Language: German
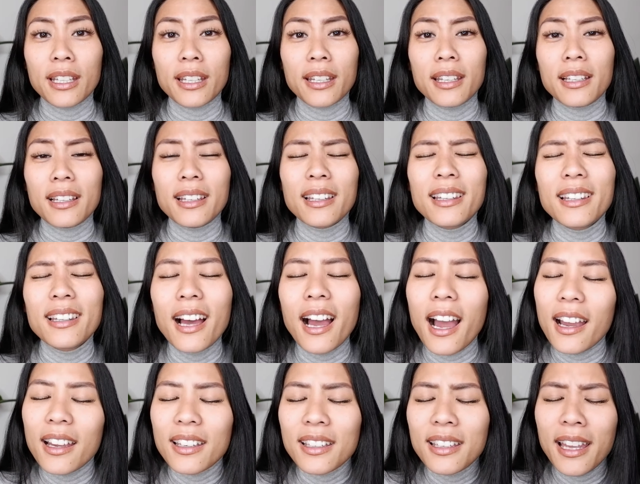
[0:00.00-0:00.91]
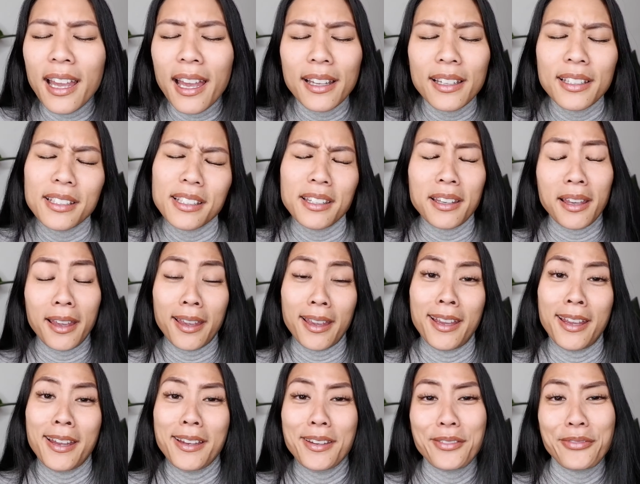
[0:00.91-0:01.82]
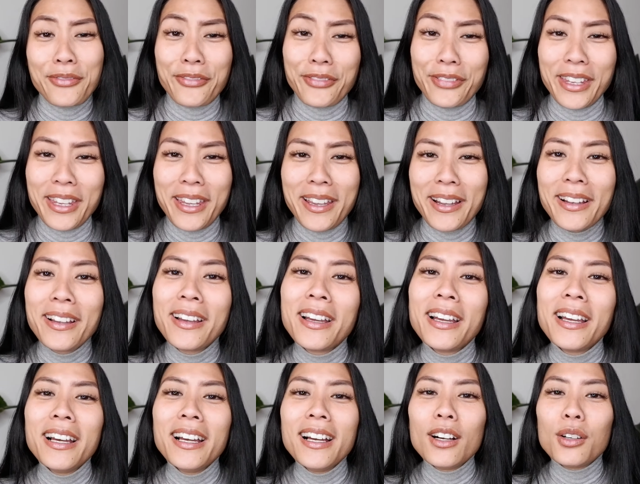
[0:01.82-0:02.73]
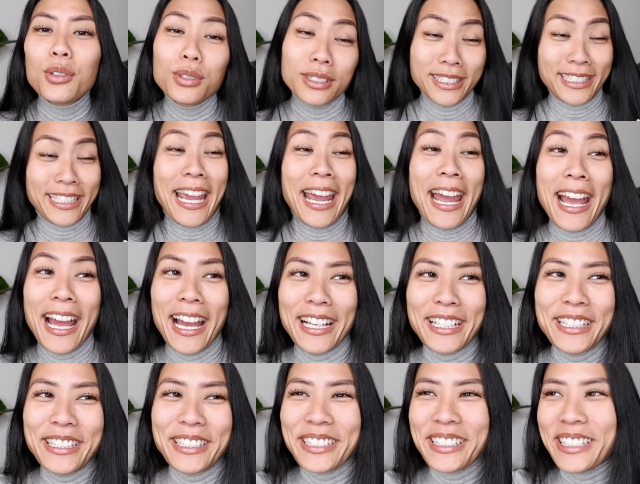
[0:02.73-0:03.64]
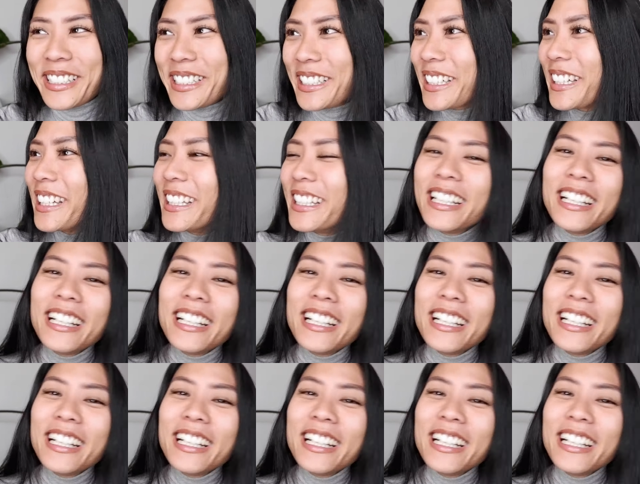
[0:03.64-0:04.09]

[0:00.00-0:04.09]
Ich lache gerne, ich rede viel und gerne.